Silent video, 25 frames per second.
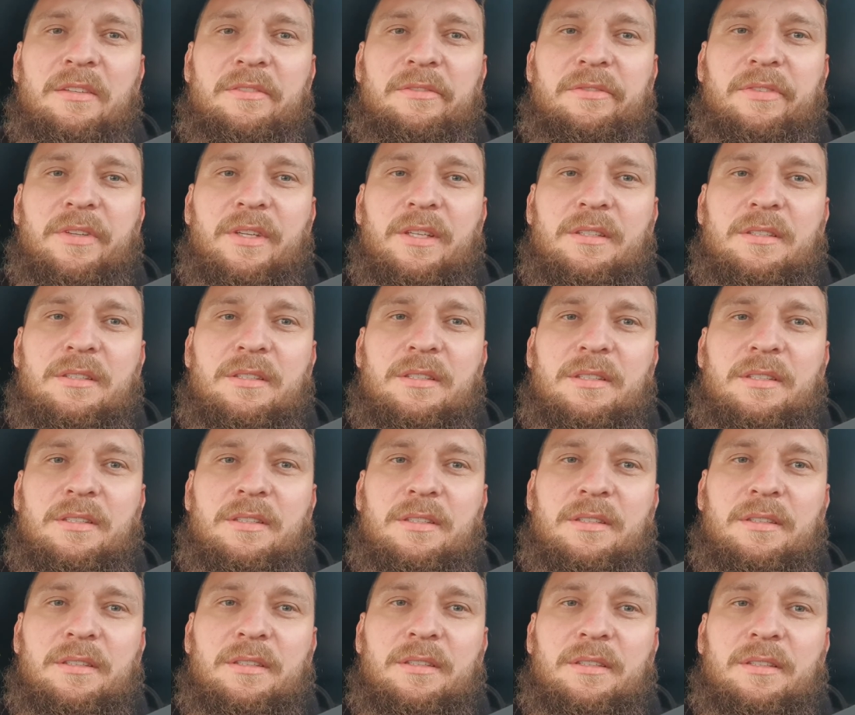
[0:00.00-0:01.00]

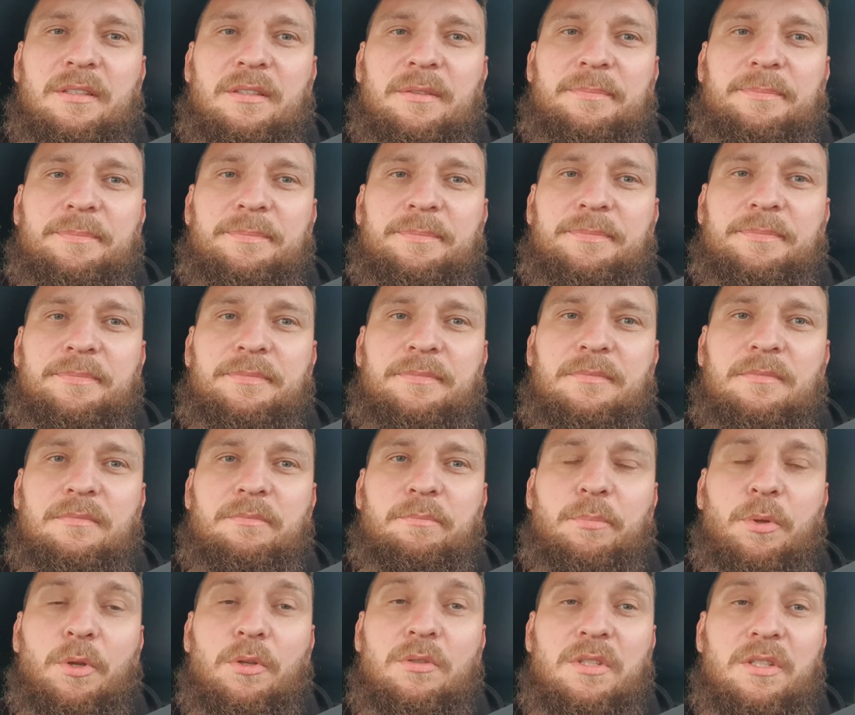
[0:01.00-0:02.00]
więc e,
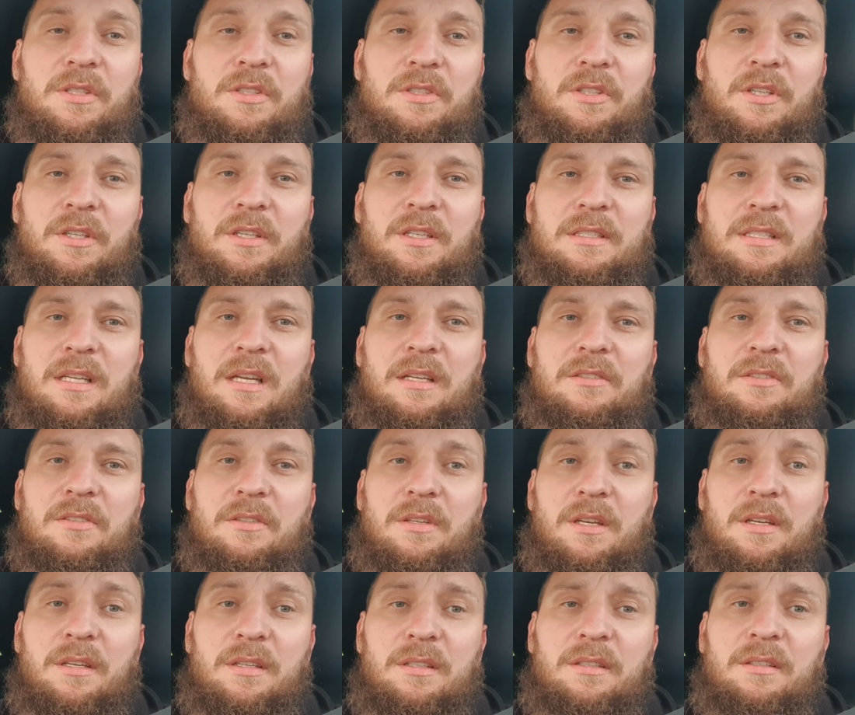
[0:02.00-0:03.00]
proces się nie
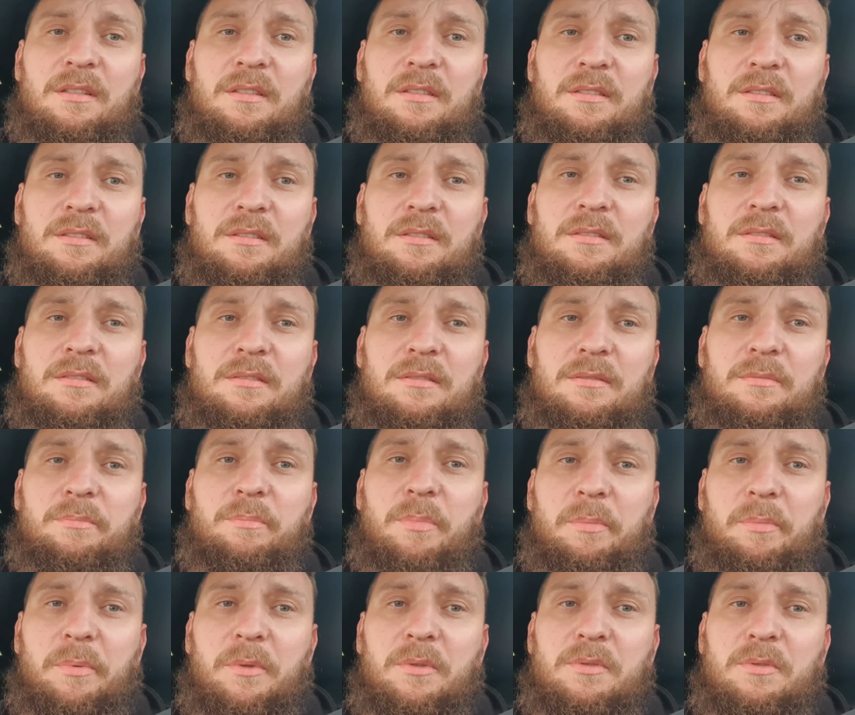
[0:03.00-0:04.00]
zacznie i
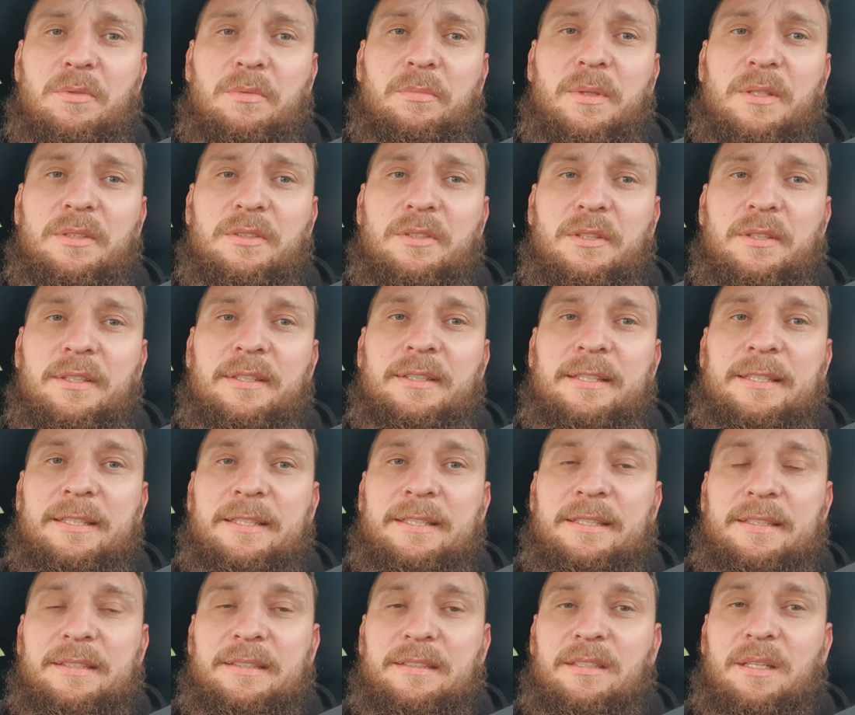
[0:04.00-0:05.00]
po prostu będzie
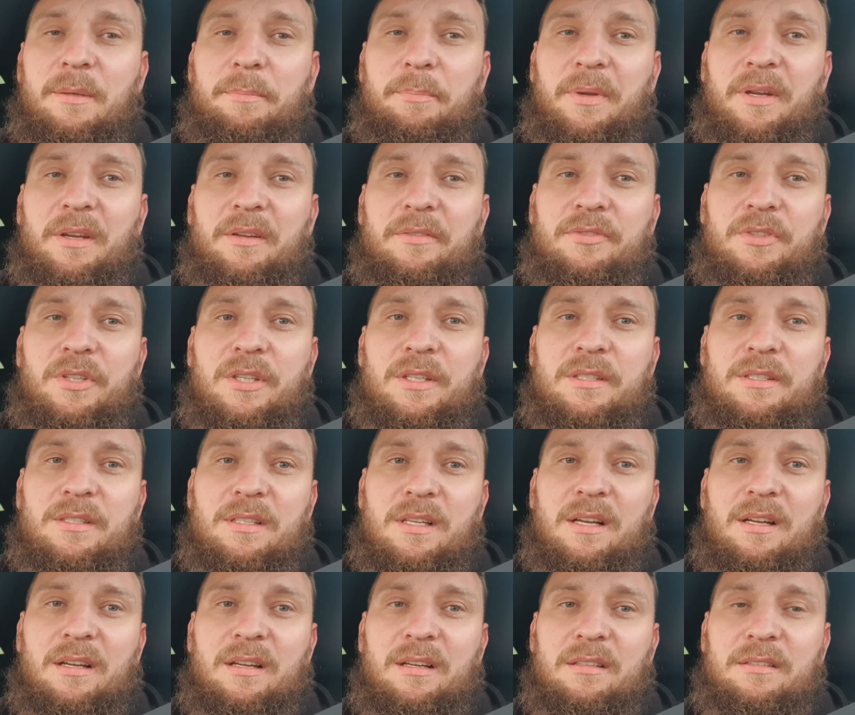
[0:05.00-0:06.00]
DPF się
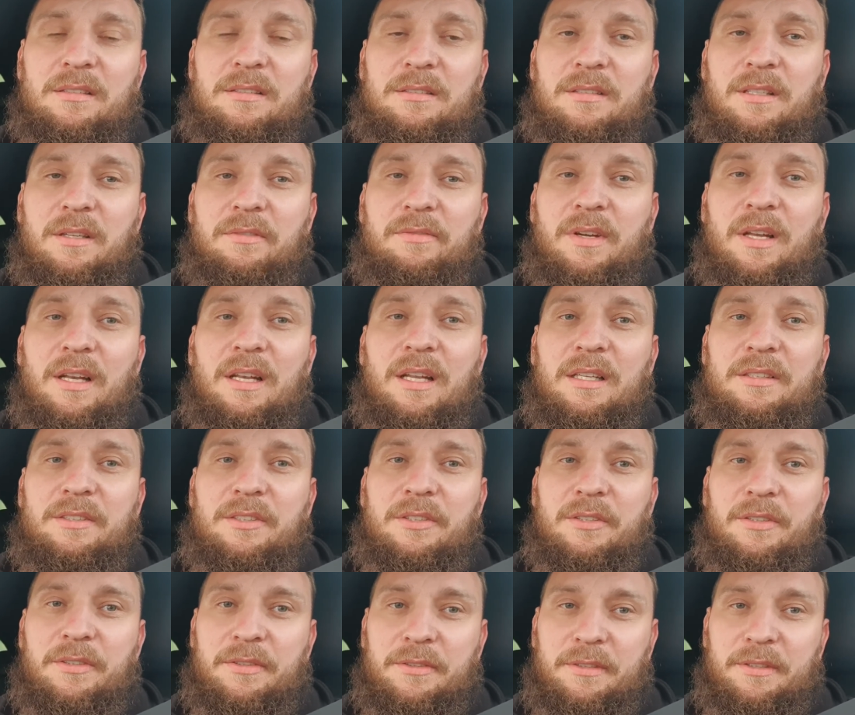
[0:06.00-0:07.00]
za,
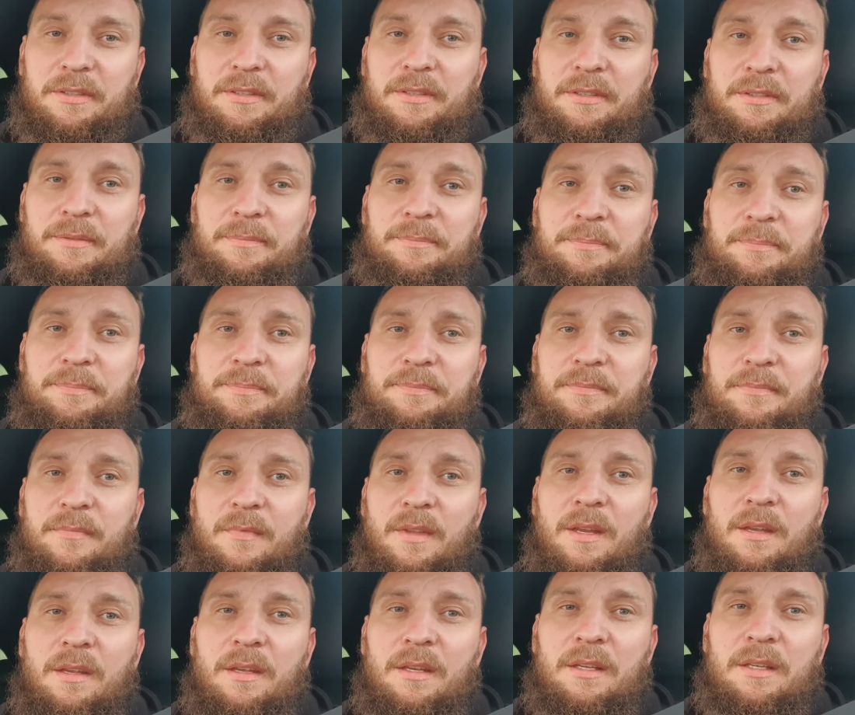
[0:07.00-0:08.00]
zawalać i
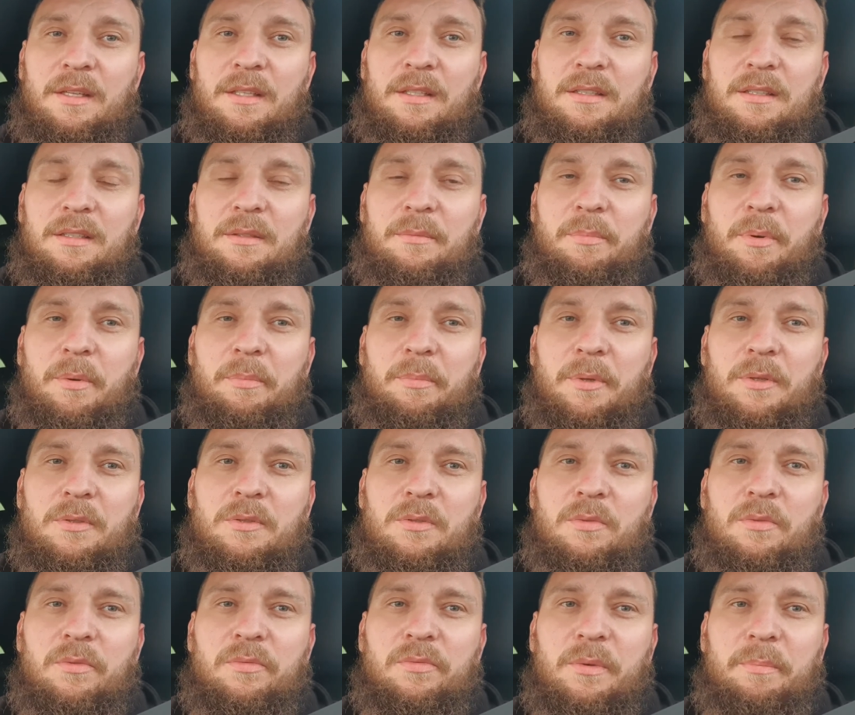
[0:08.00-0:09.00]
i po
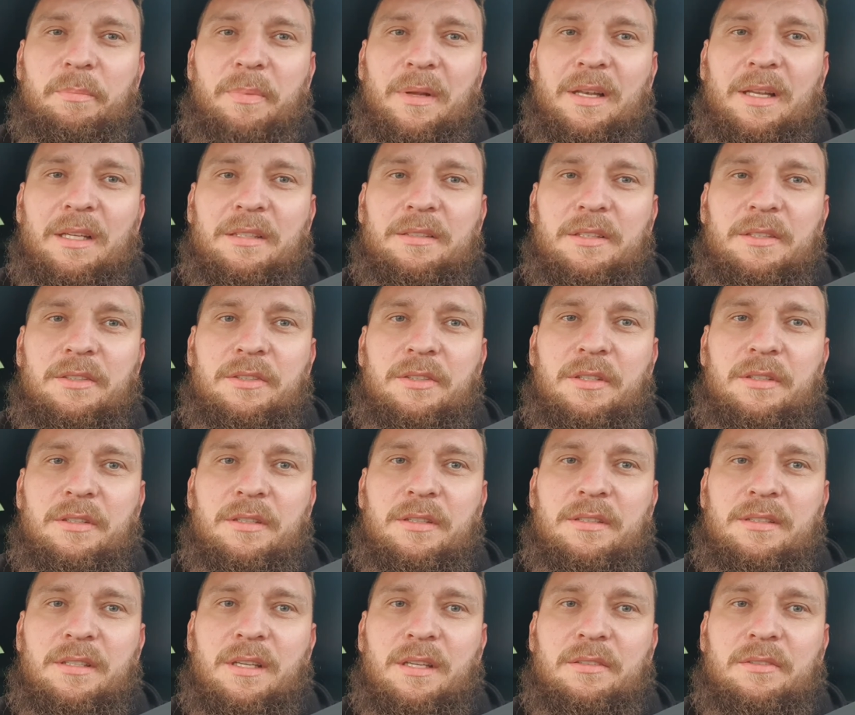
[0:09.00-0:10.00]
prostu wypalanie się
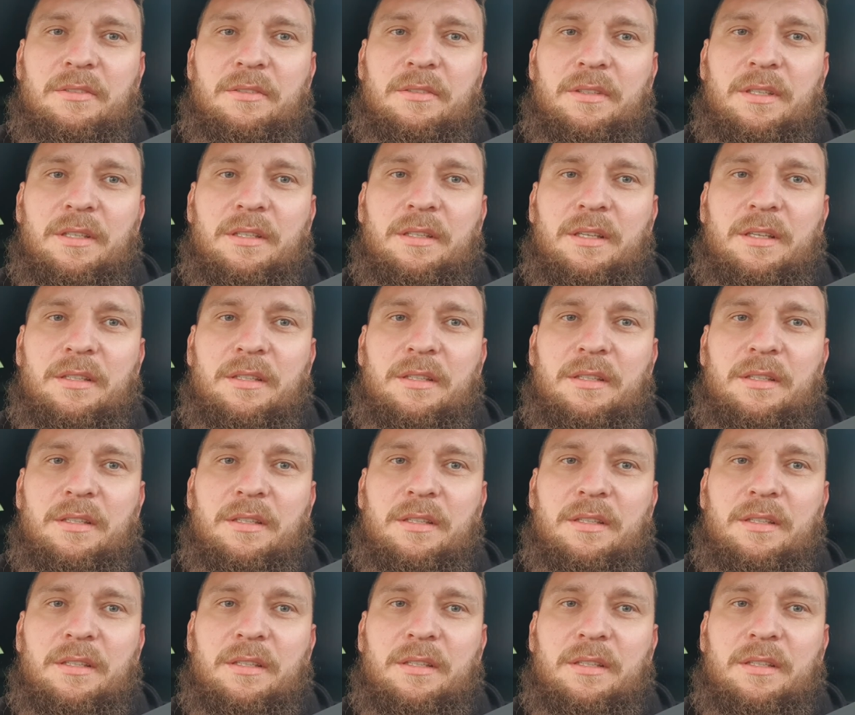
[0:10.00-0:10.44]
nie zacznie.